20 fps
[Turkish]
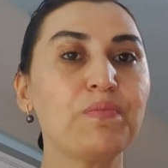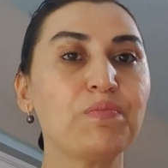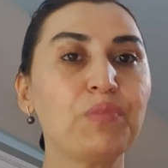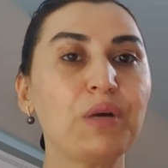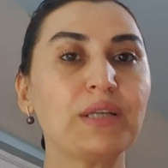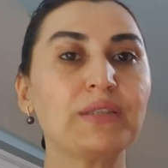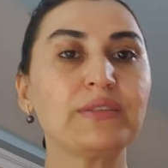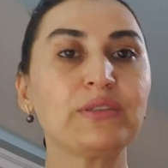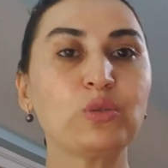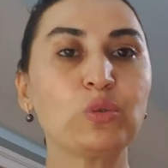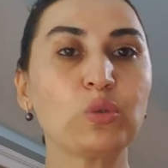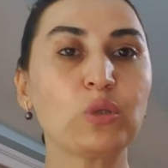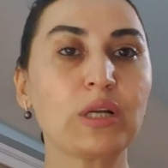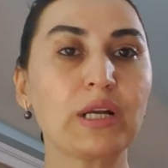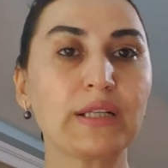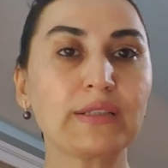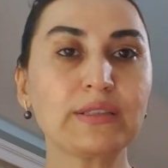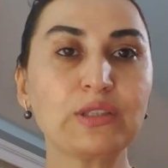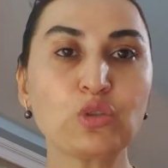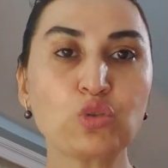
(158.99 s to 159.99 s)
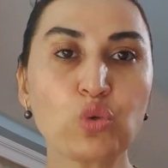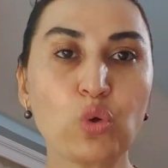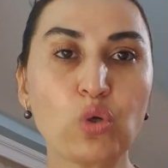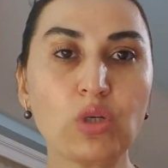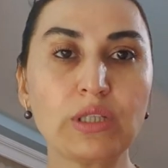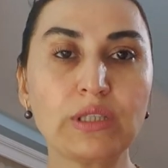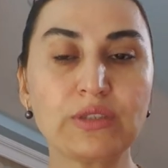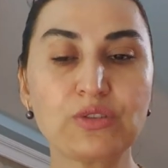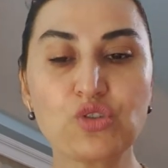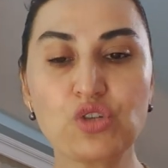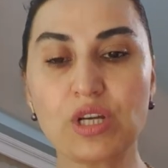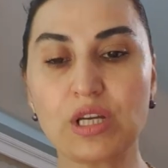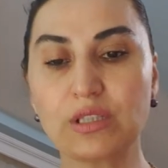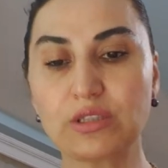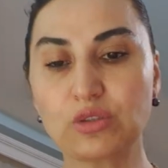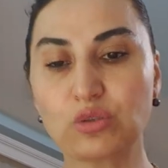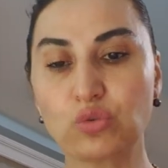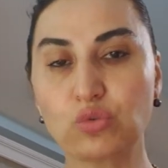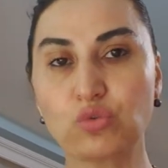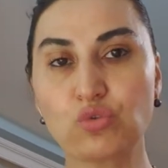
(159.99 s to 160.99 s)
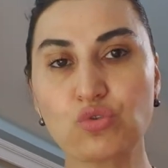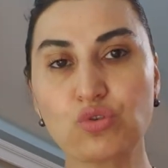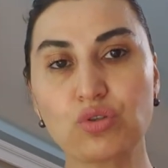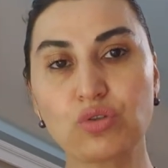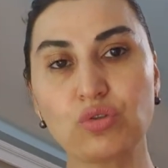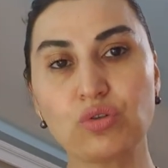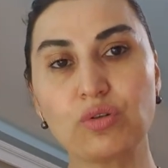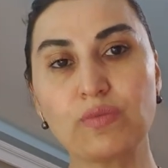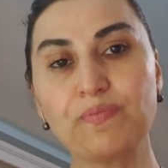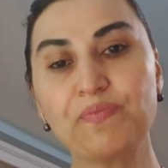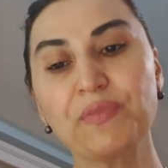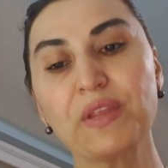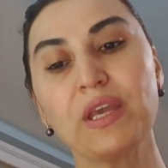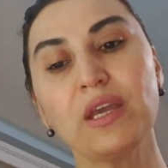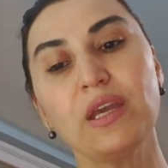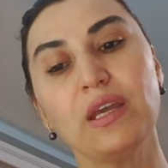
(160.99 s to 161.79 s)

Maddi olarak da zorlanacağınızı düşünüyorum.